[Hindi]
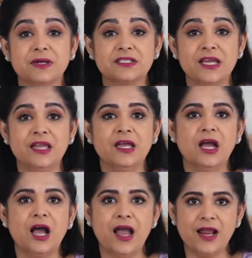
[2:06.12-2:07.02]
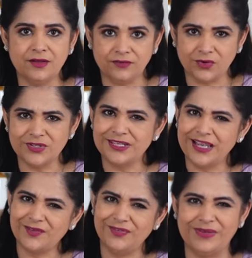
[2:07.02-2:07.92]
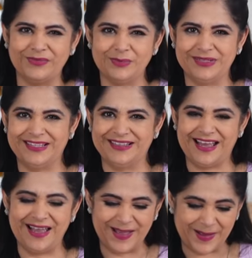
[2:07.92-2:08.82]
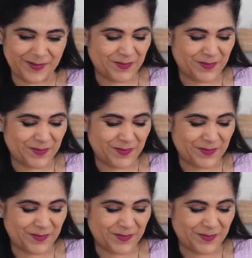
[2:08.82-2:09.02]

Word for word: पक जाए एंड ऑफ कोर्स एक फ्लेवर भी देता है